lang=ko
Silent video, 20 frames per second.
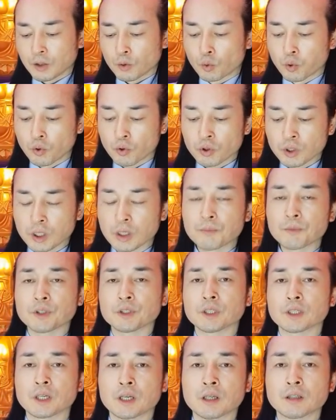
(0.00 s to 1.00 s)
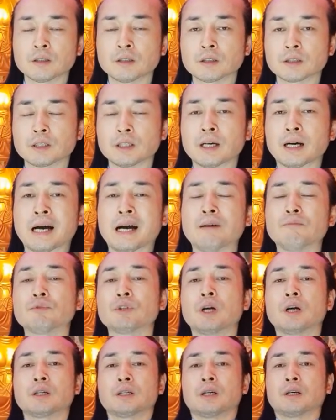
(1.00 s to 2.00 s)
돈이 없는 여자는 그냥
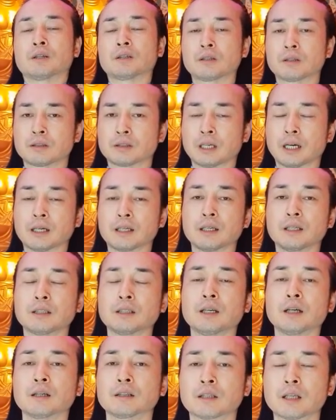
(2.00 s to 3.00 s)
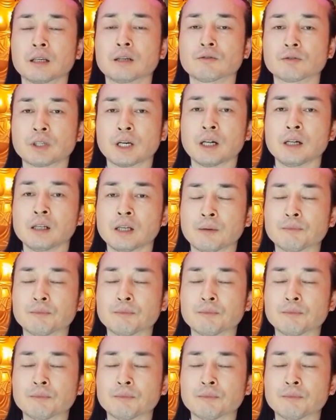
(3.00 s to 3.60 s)
아무나 그냥 자기 그냥 데리고 살